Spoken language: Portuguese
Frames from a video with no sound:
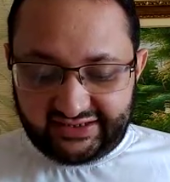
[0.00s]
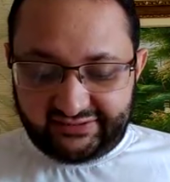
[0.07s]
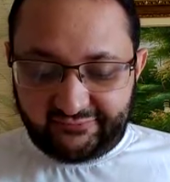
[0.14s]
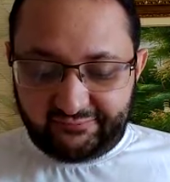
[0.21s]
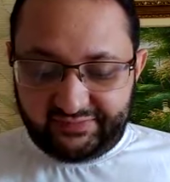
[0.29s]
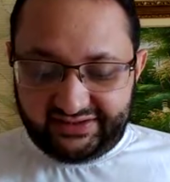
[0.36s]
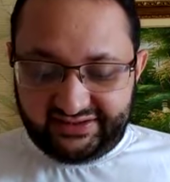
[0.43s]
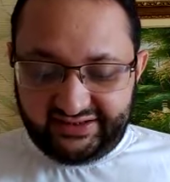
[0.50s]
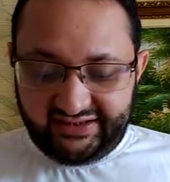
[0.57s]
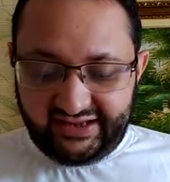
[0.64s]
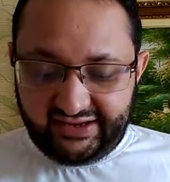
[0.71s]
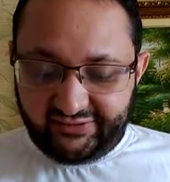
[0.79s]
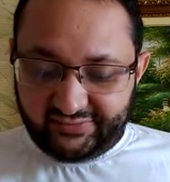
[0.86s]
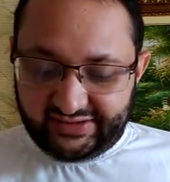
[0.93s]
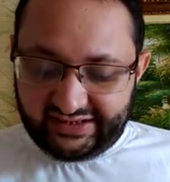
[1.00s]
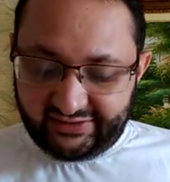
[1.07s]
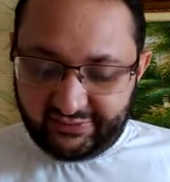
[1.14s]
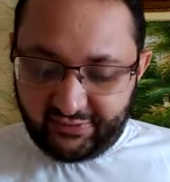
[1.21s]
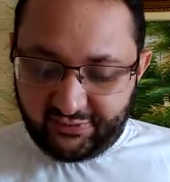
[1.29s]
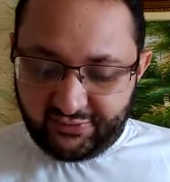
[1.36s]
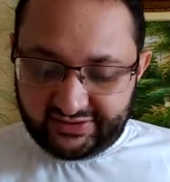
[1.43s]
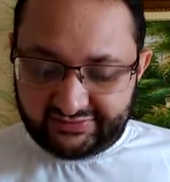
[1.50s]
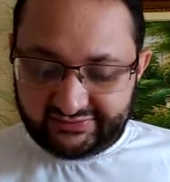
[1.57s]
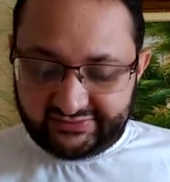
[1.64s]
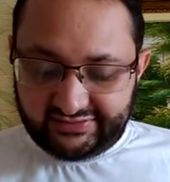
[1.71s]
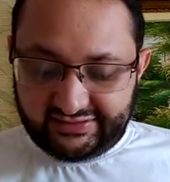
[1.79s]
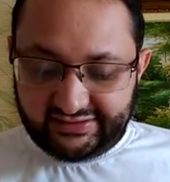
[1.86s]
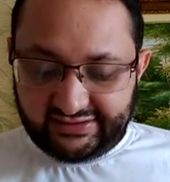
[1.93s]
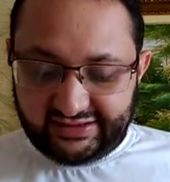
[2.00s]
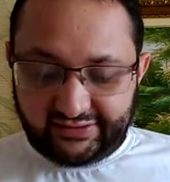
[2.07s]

lagoa, Lagoa do Peri.